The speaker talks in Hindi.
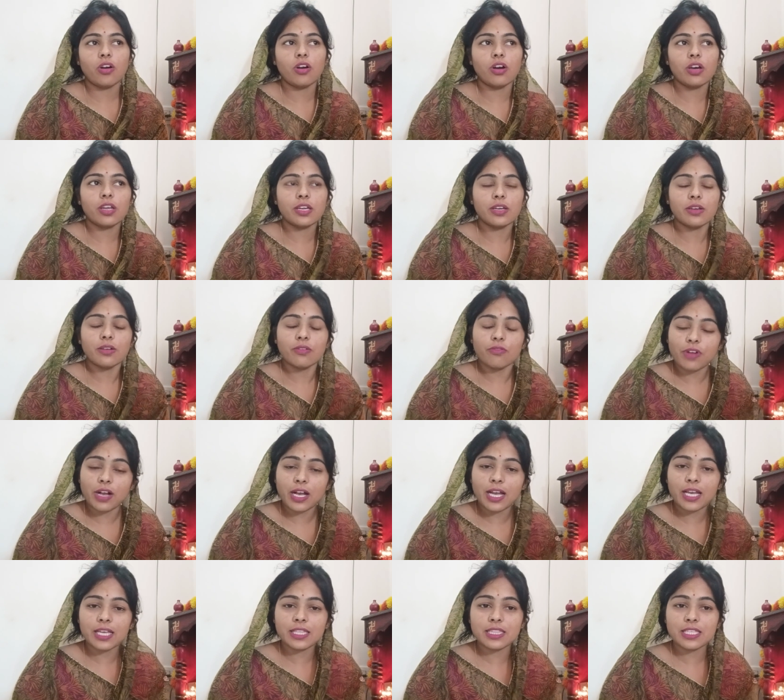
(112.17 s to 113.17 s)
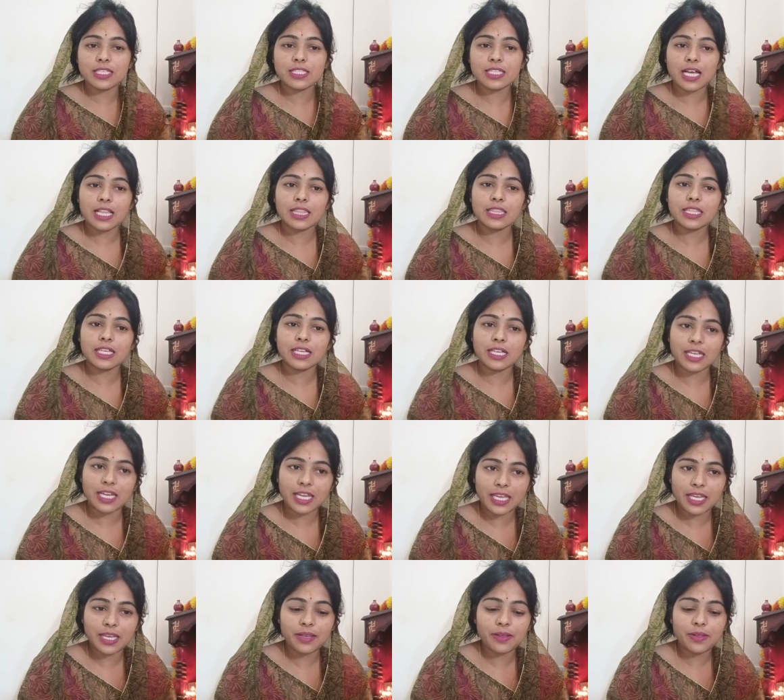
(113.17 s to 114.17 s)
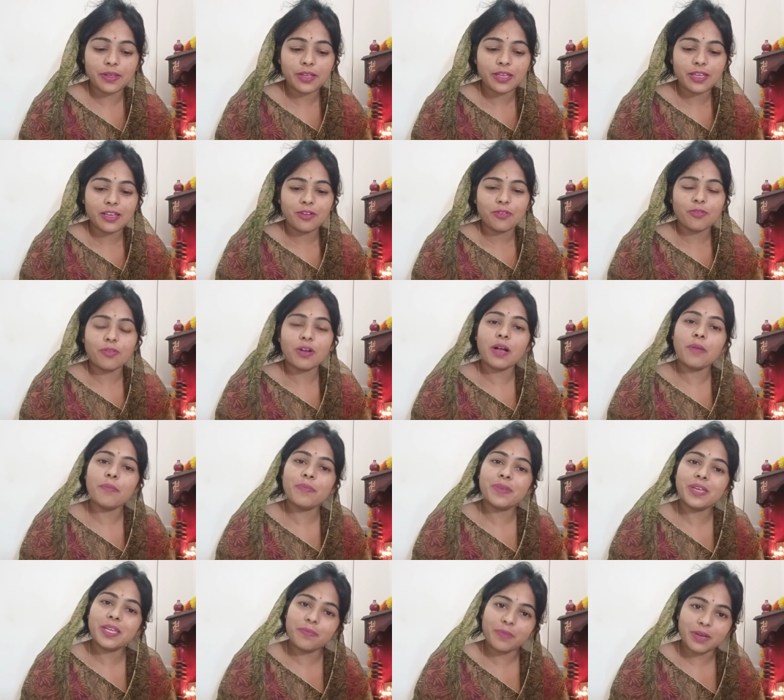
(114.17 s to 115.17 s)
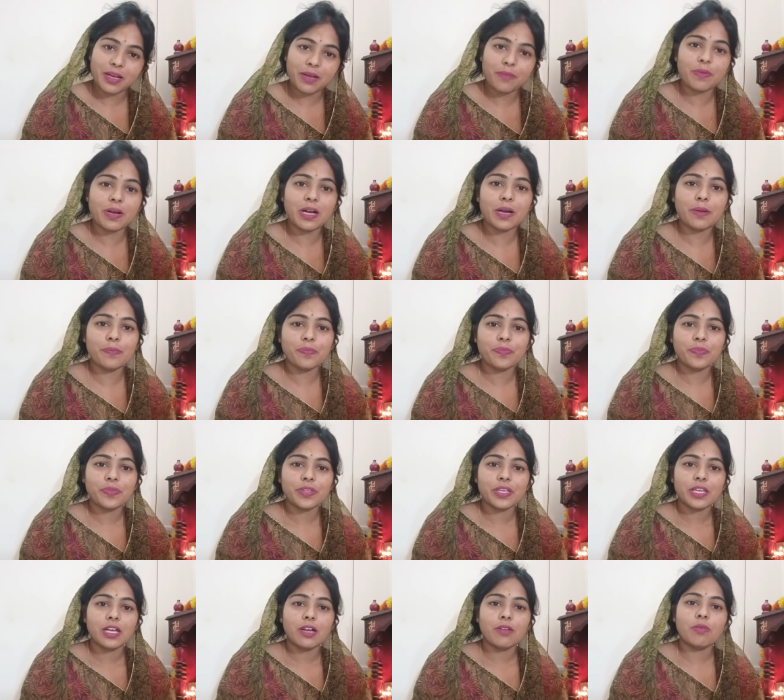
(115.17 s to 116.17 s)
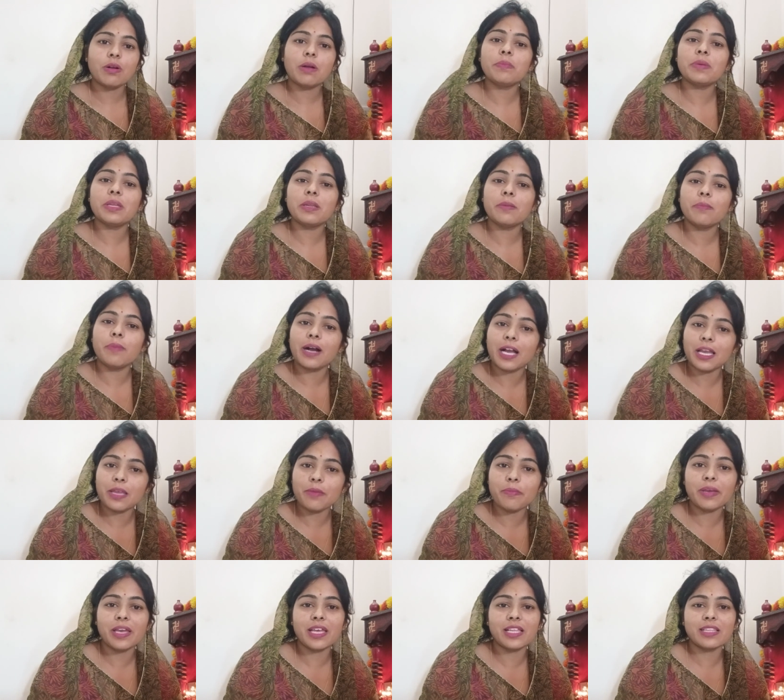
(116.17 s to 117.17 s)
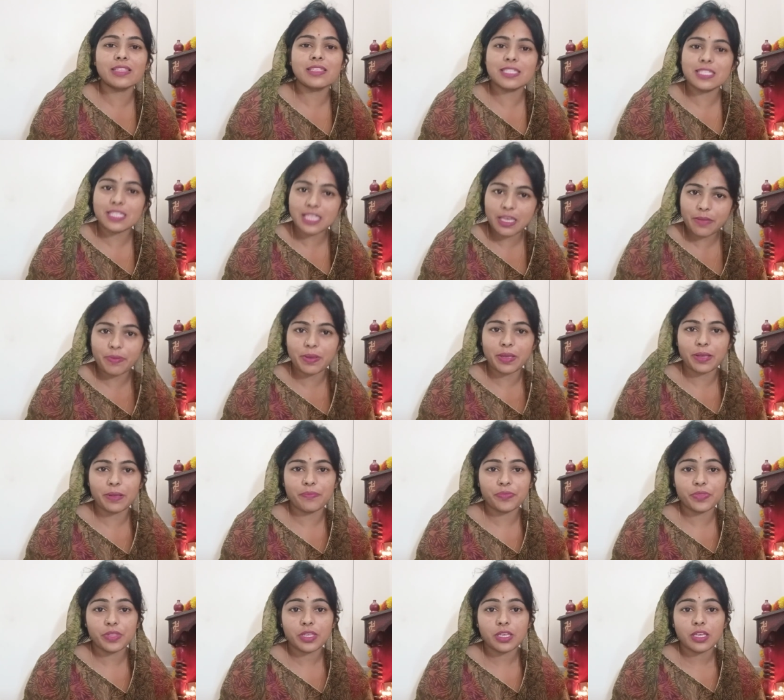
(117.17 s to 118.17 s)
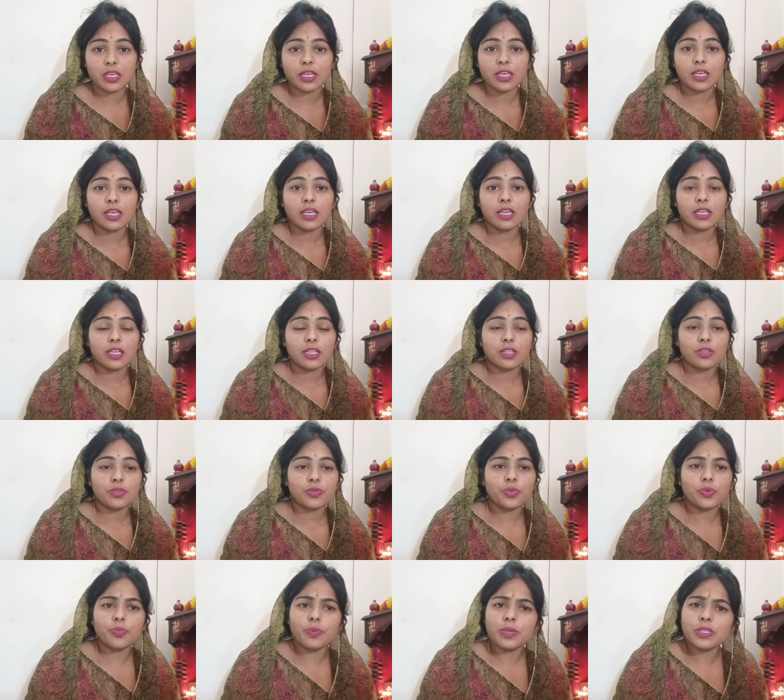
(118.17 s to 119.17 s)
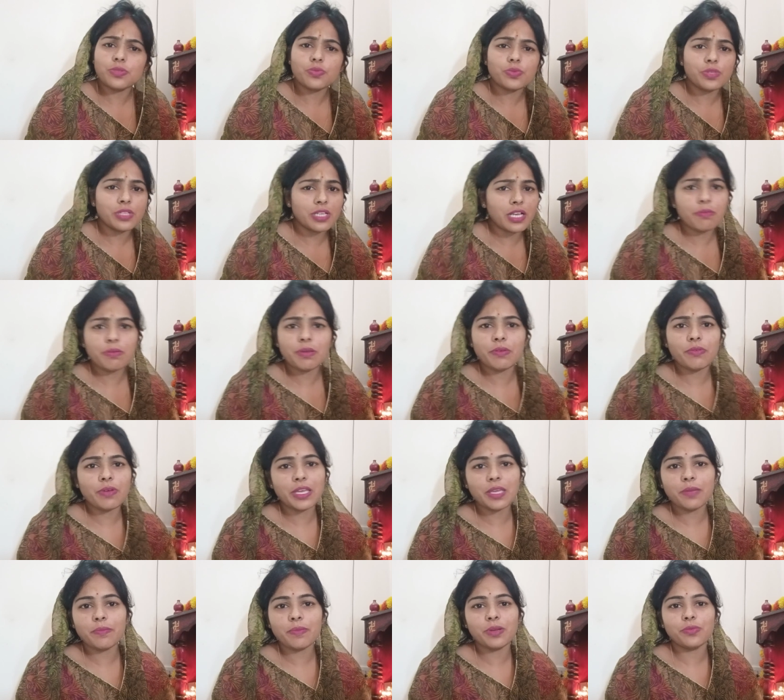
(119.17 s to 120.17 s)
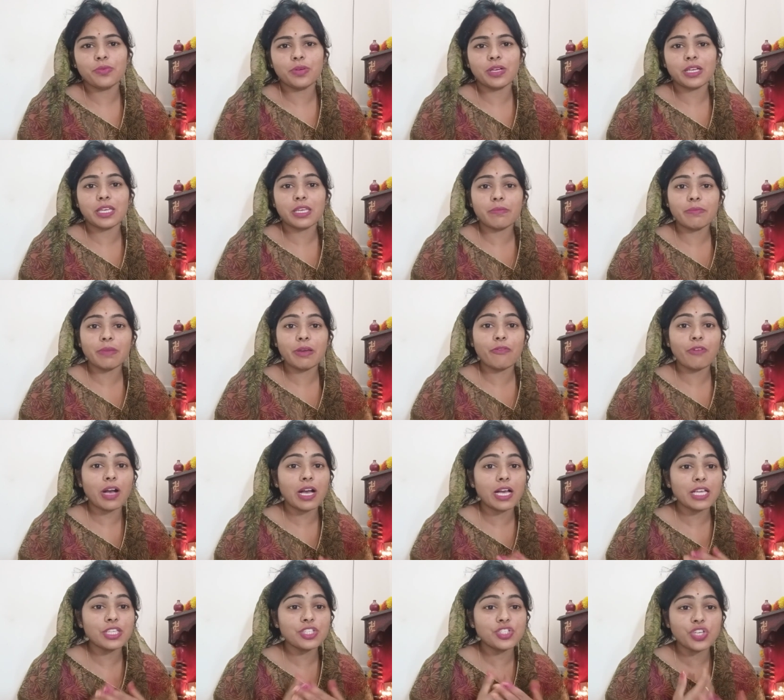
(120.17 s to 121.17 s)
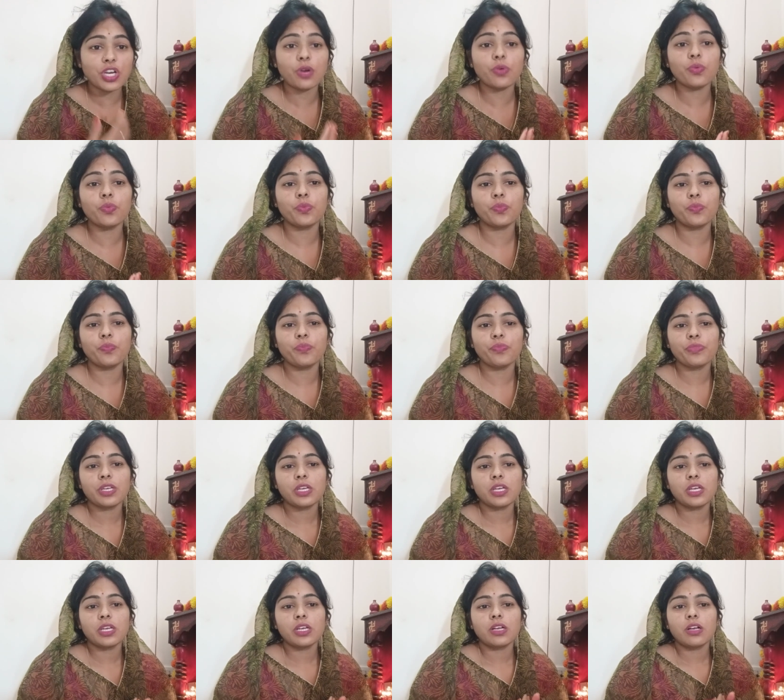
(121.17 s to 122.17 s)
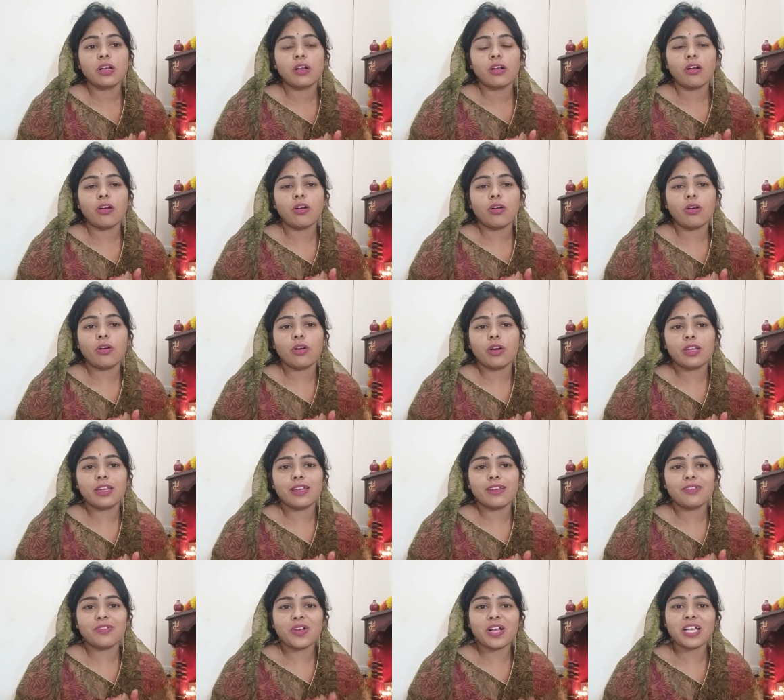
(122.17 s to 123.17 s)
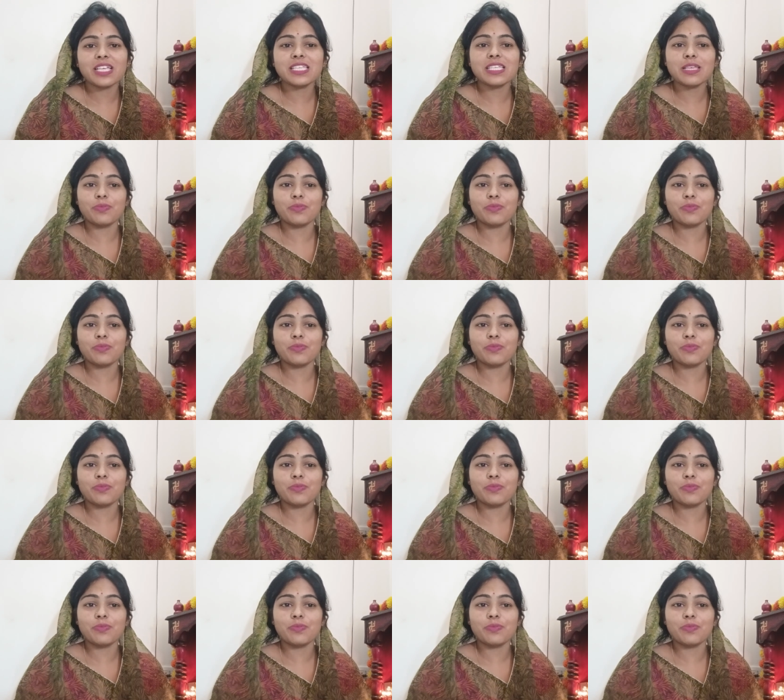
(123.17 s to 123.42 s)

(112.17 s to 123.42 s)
और वहाँ इतने साल तक रहे वहाँ मेरे माँ बाप वहाँ मेरे भाई बहन सब हैं तो बस उनका भी वही मन हुआ कि मैं वहाँ जाऊँ और वहाँ